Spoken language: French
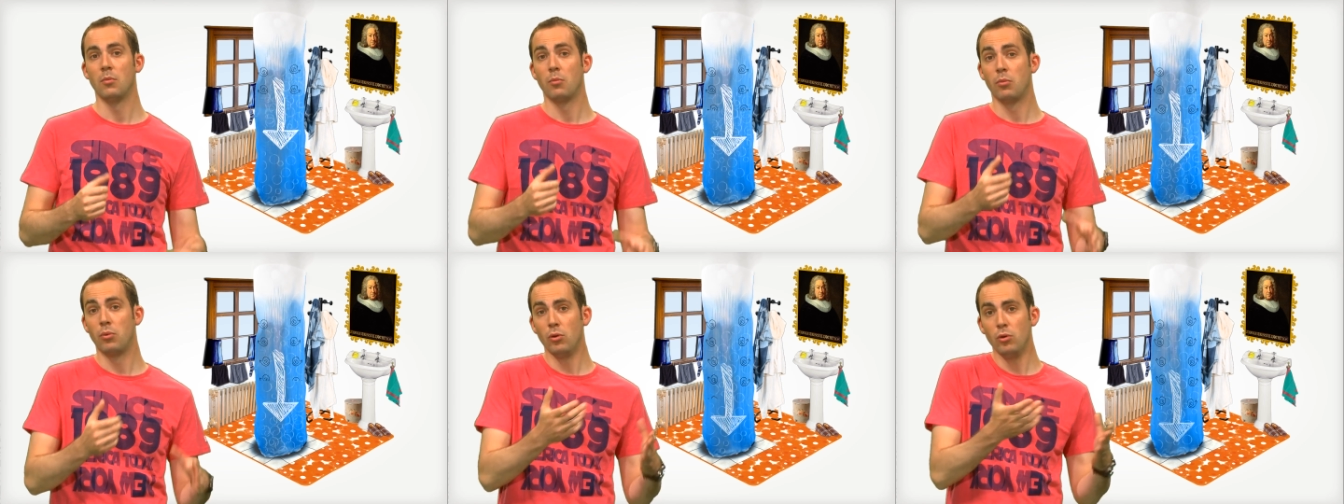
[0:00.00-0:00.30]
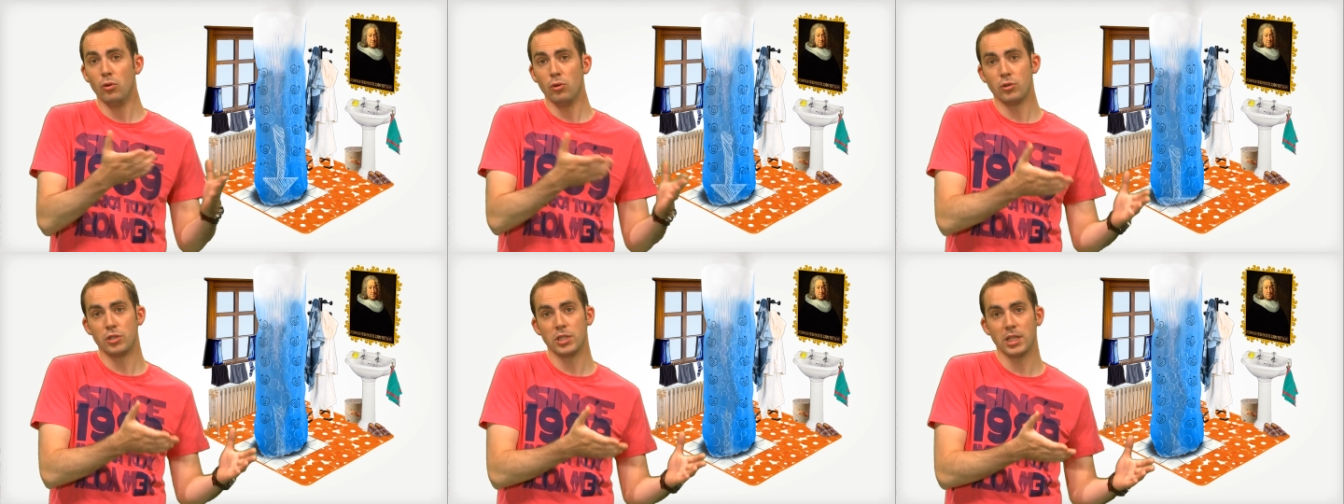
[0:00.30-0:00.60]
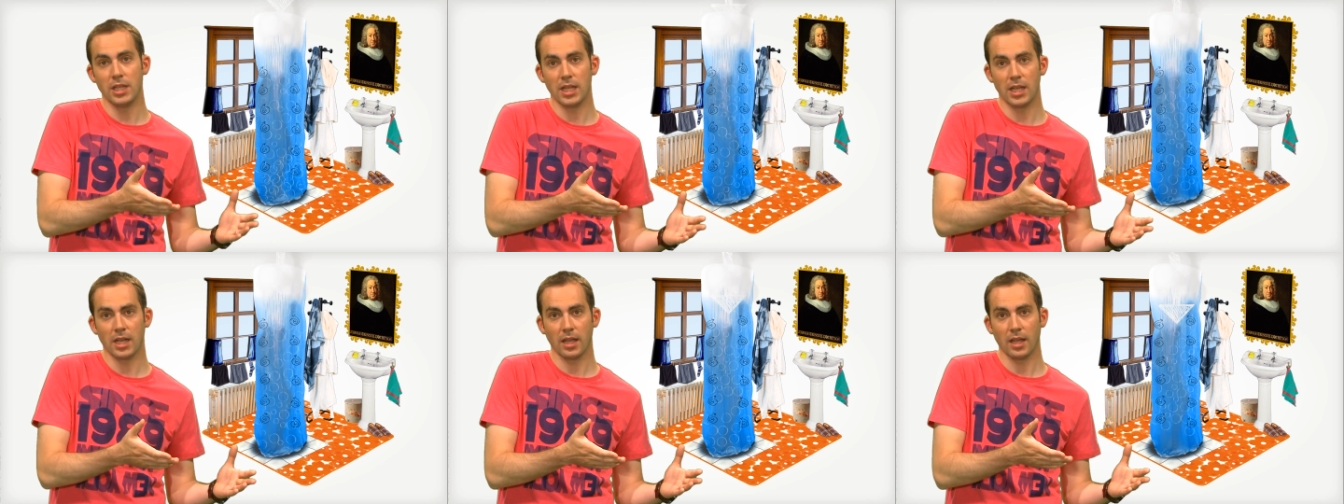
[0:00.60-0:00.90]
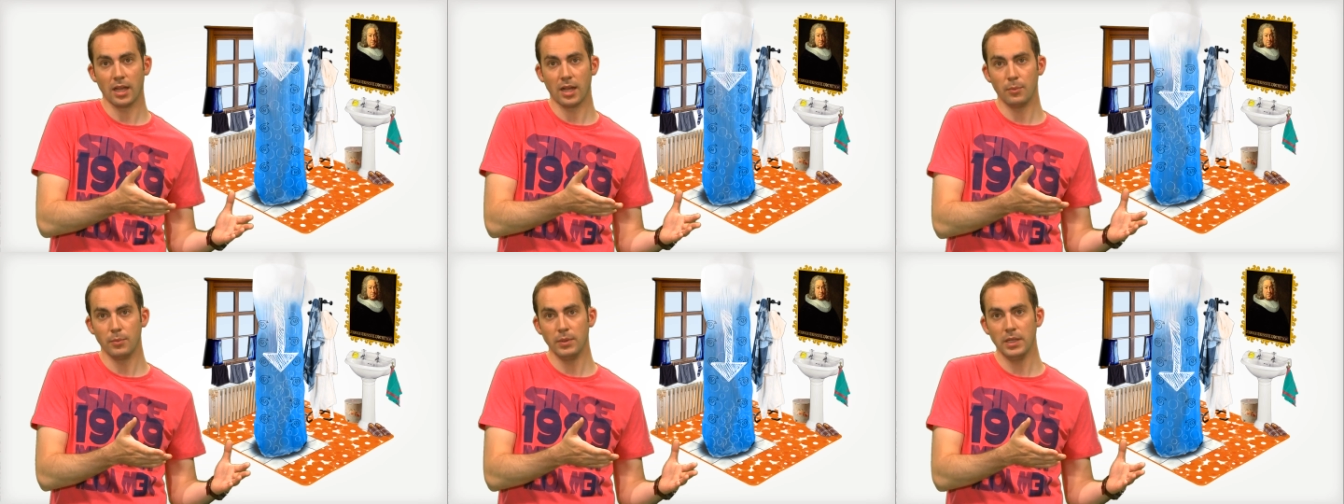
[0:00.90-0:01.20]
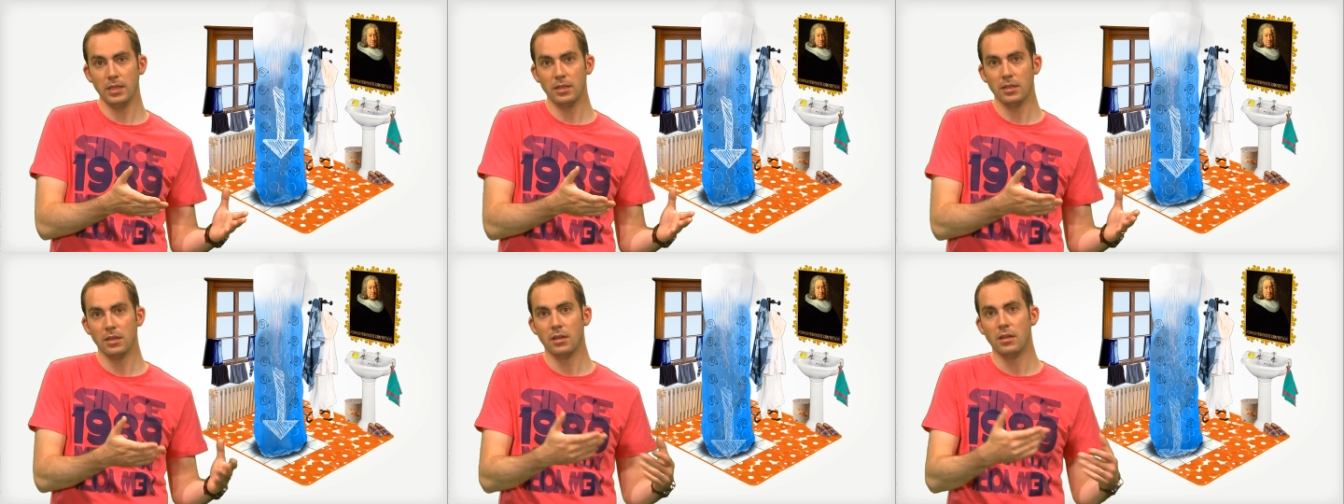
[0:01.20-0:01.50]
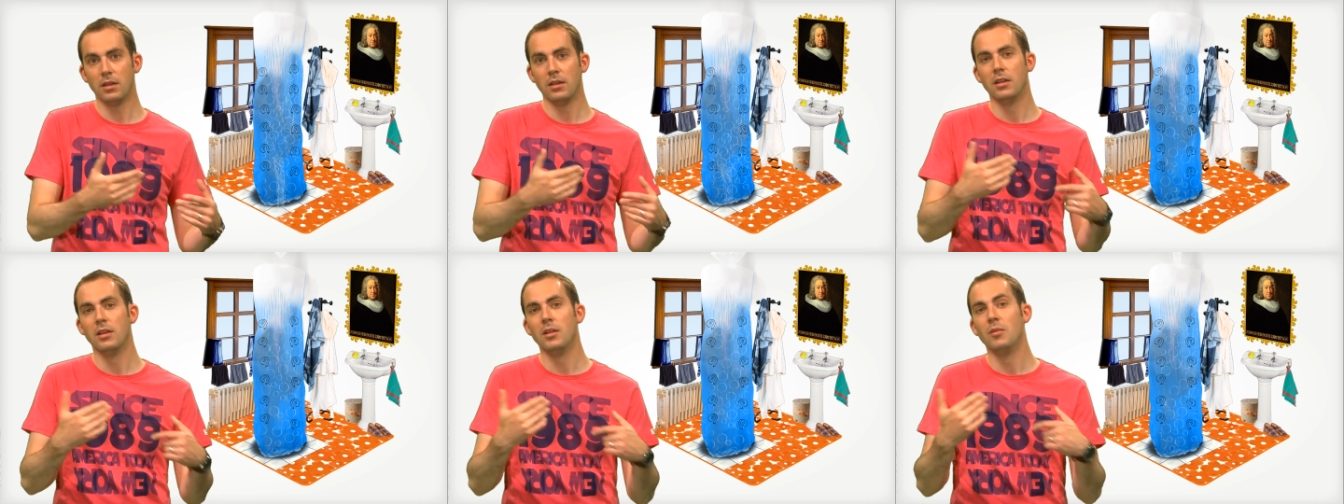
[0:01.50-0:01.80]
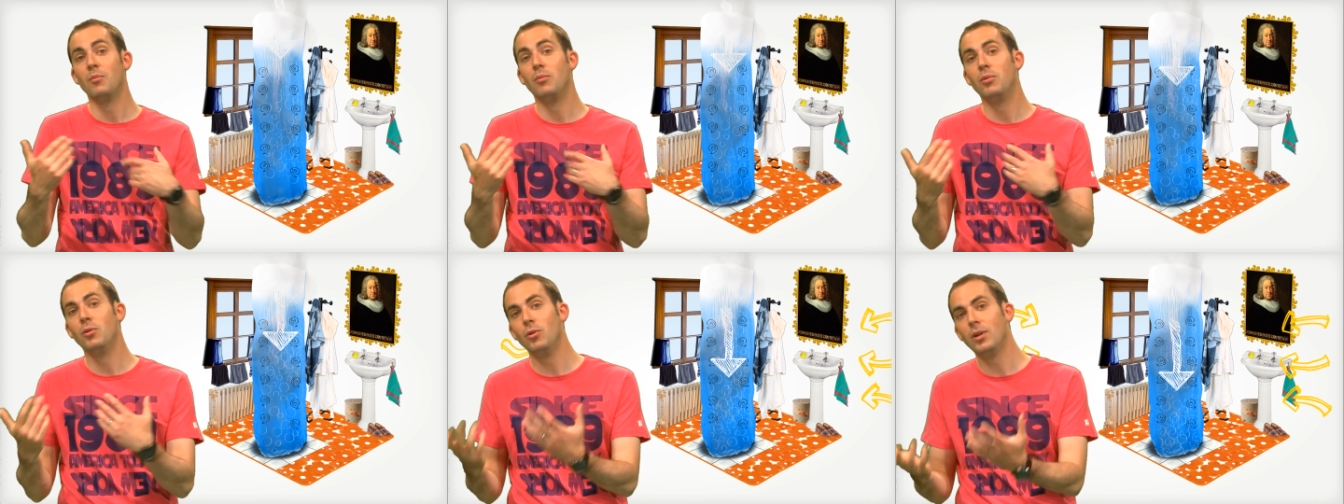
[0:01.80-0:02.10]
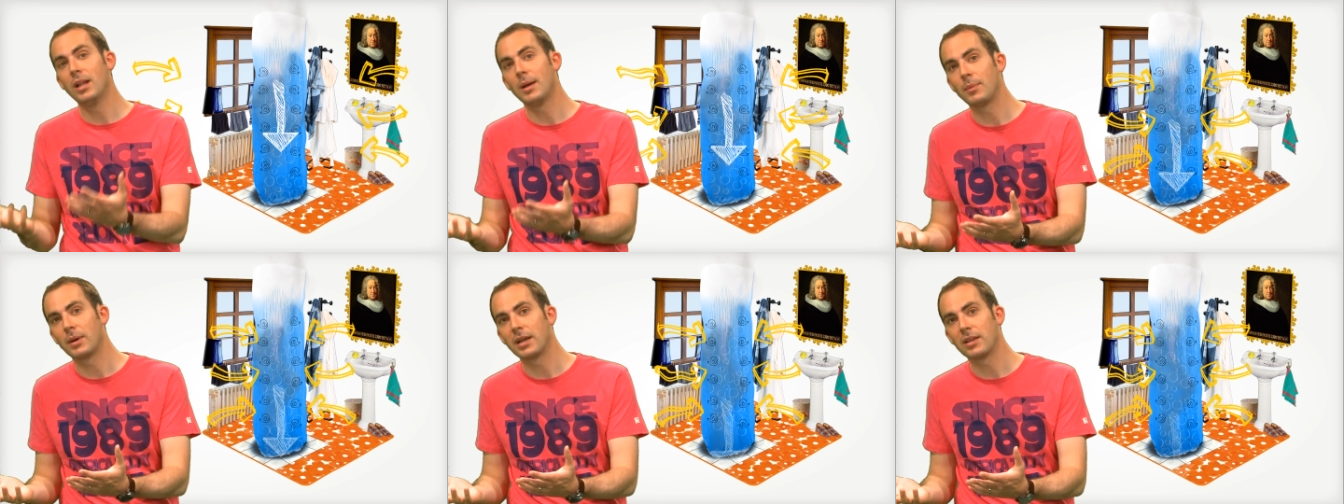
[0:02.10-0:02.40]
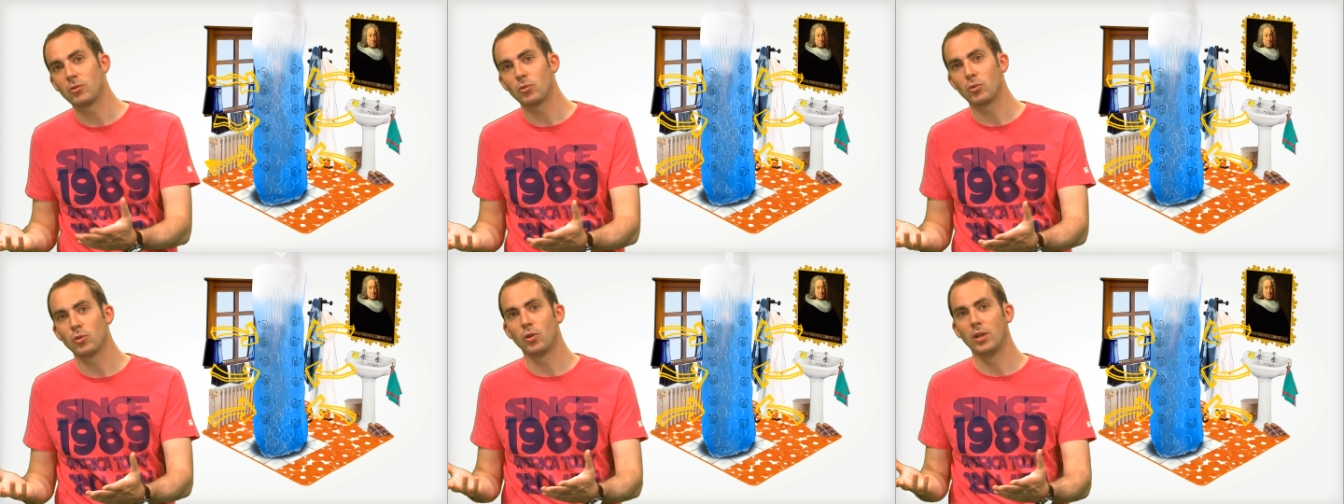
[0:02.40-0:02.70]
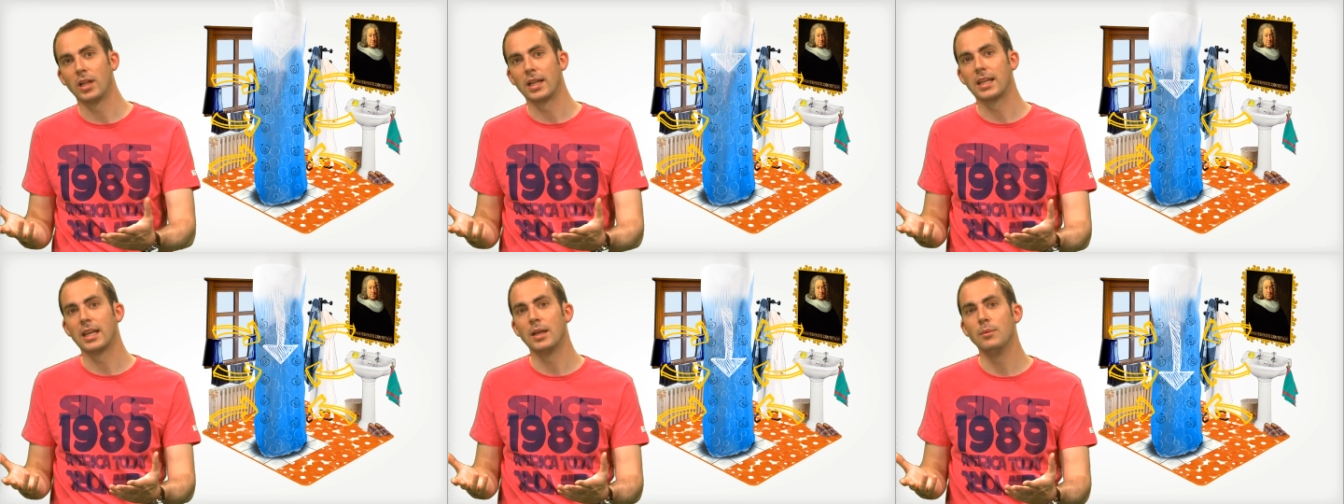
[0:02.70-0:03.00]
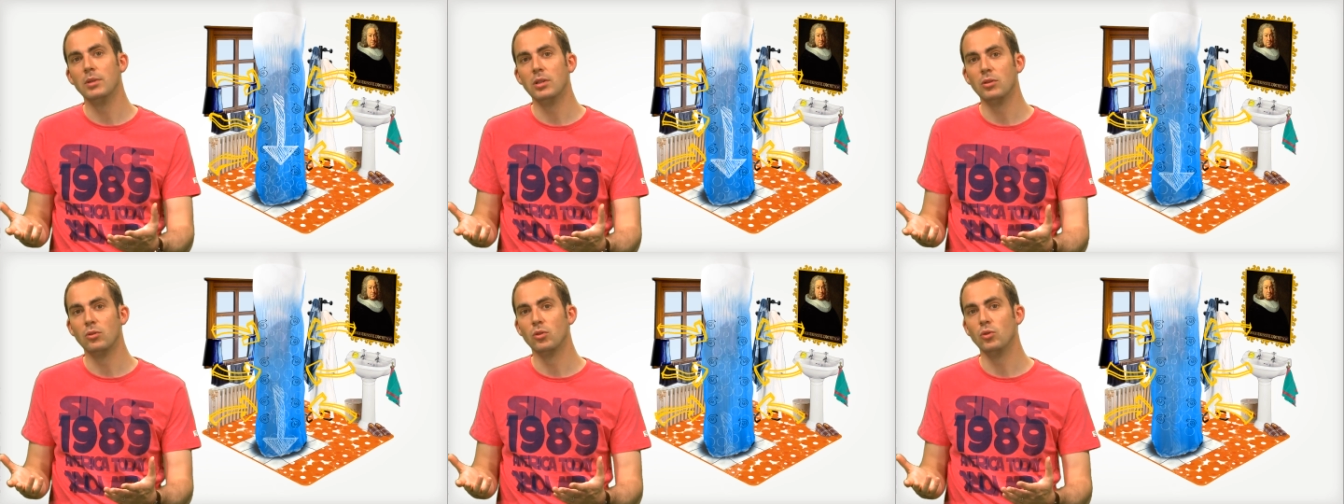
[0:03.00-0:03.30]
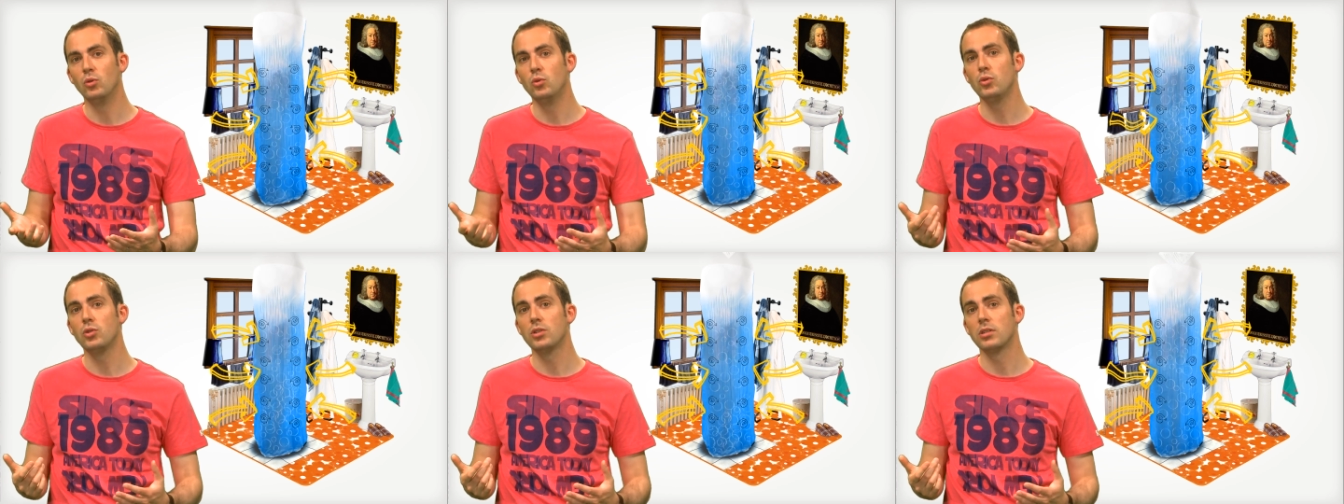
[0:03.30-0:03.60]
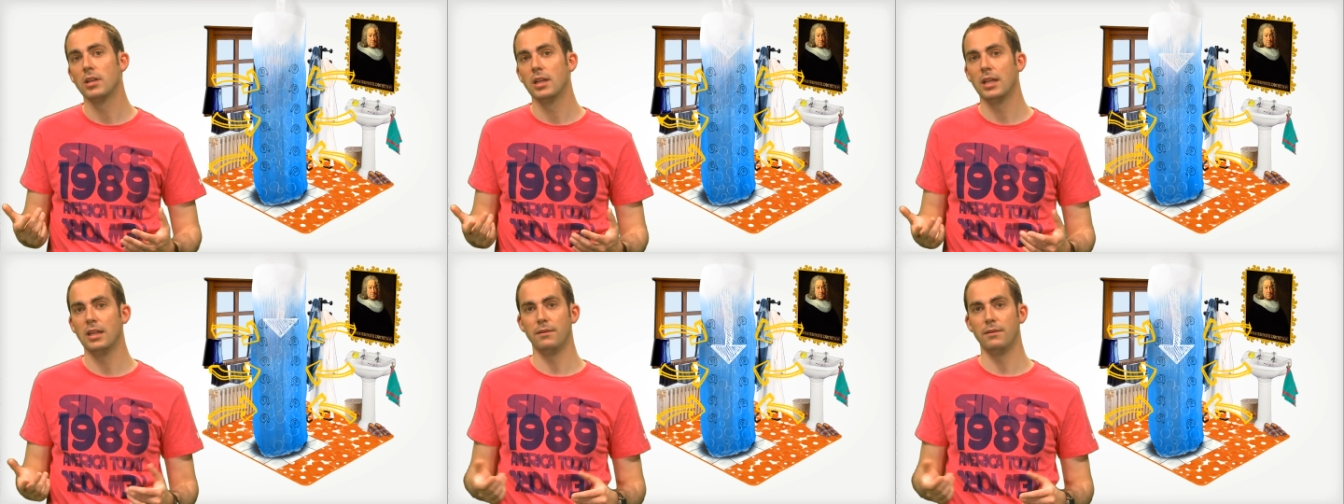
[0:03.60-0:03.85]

Plus le jet d'air est rapide, plus la pression dans la cabine de douche